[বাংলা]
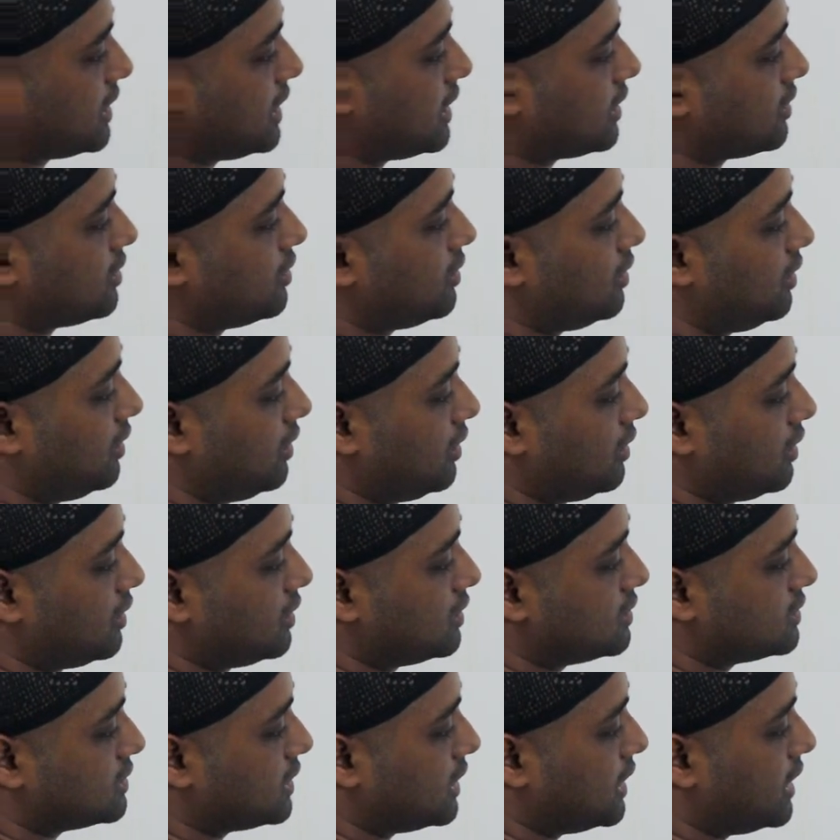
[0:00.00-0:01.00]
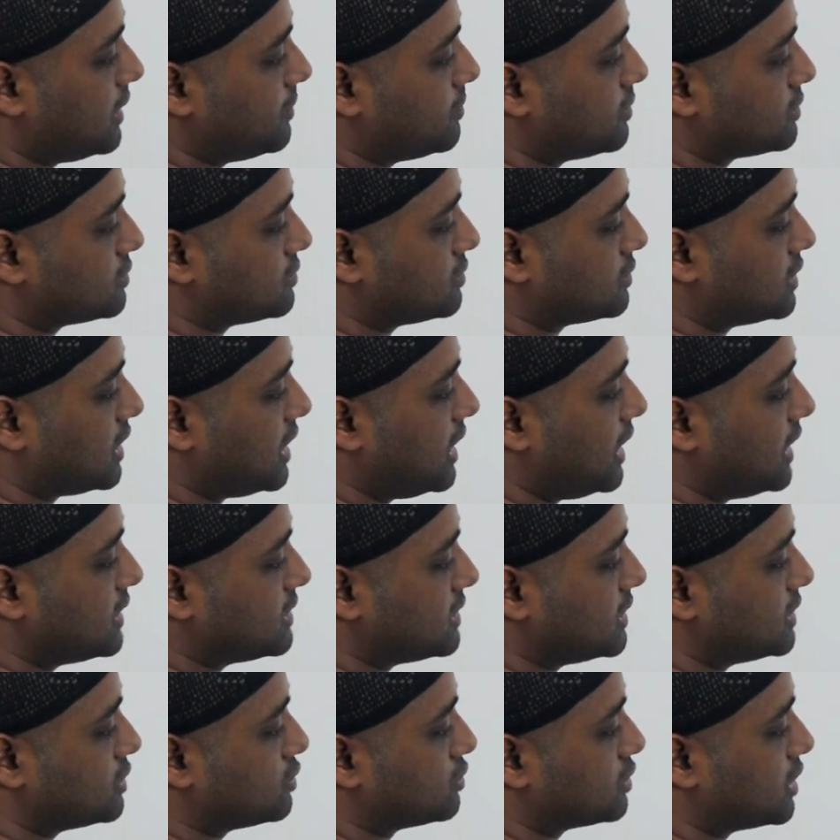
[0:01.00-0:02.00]
খেয়াল করো যে এই বস্তুটা এই
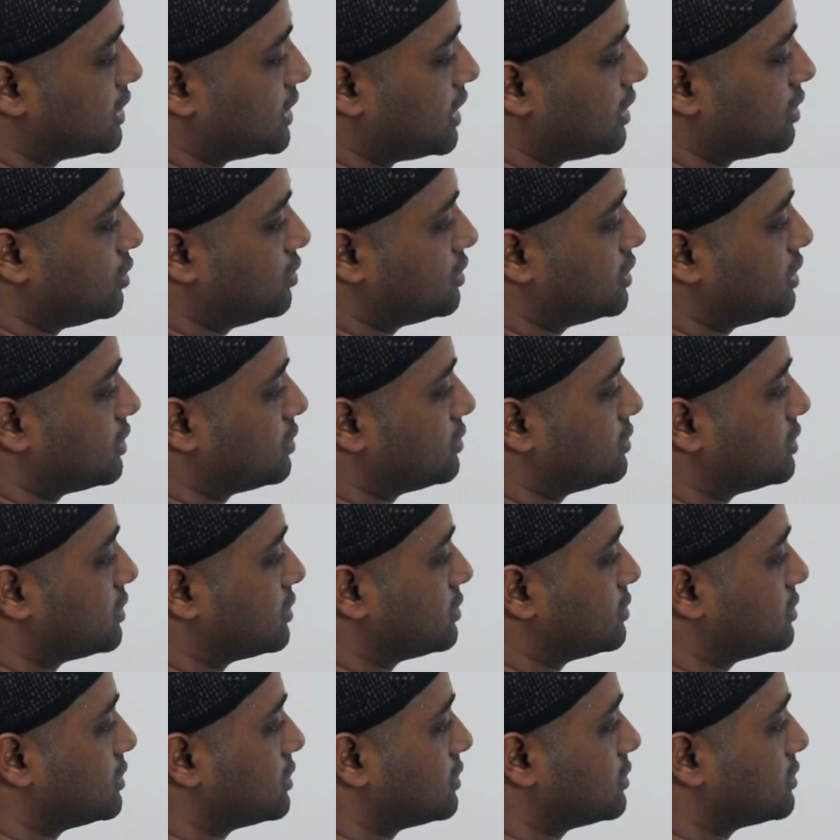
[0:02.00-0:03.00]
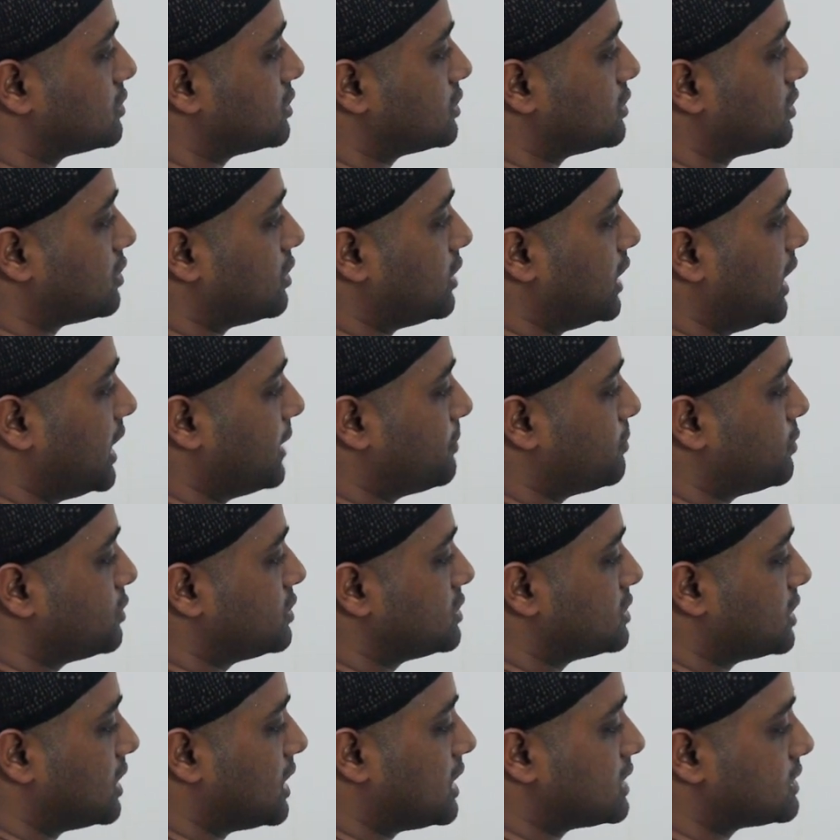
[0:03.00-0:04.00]
যে সুতাটা ঘুরতে ঘুরতে ঘুরতে ঘুরতে যখন এই
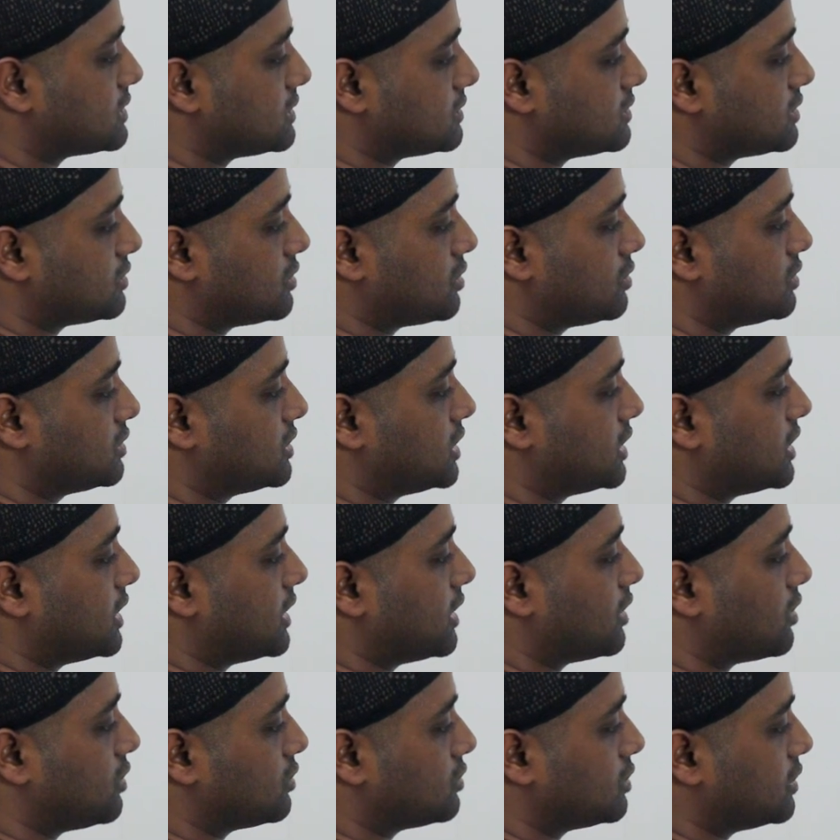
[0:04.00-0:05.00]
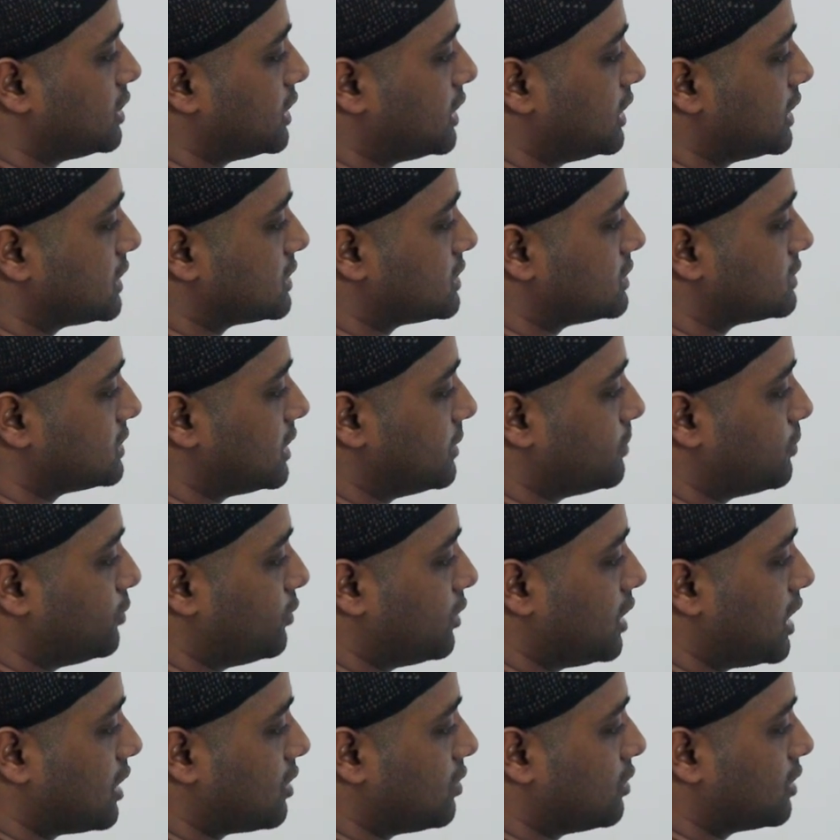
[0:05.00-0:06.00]
পজিশনে আসতেছে তখন থেলাটা কত ডিগ্রি আসতেছে এই
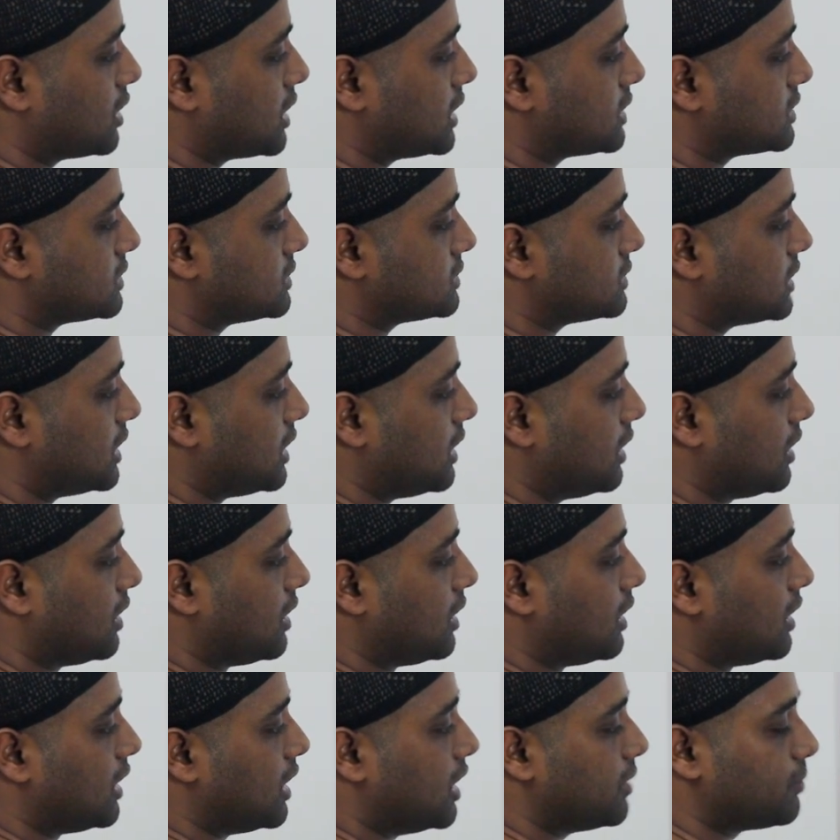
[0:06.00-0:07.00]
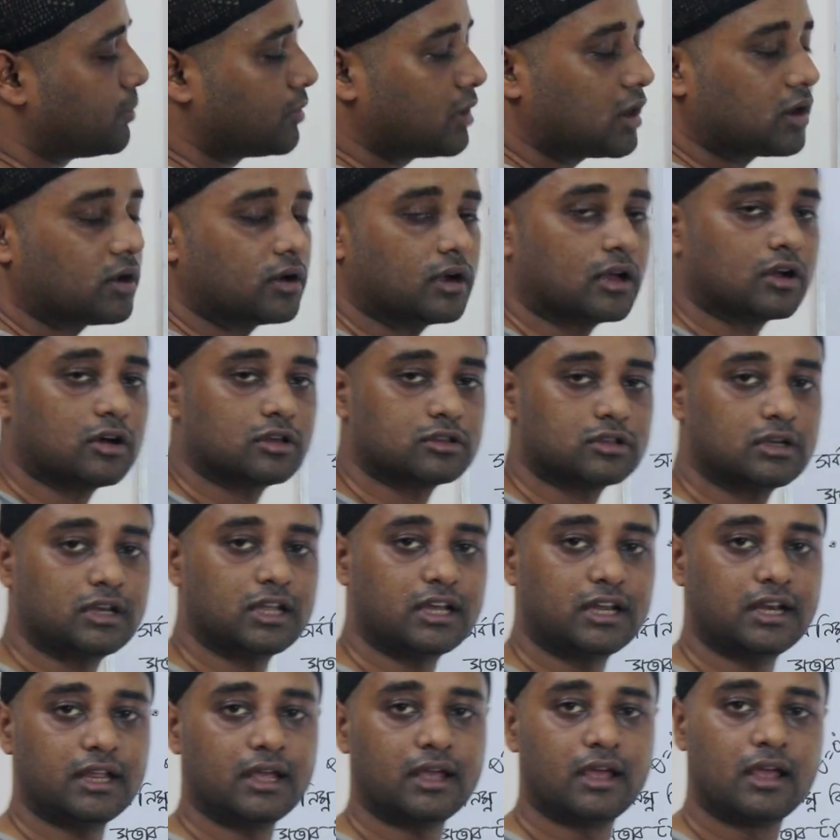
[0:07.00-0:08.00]
পুরা কোনটা আসতেছে না এই পুরা কোনটা কত
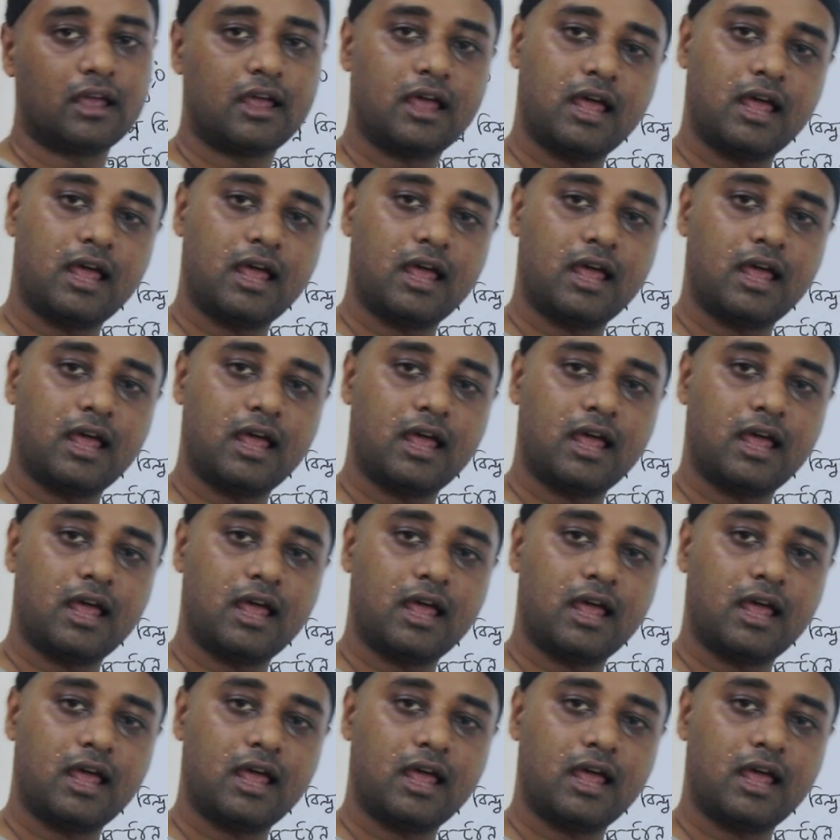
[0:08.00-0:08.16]
ডিগ্রি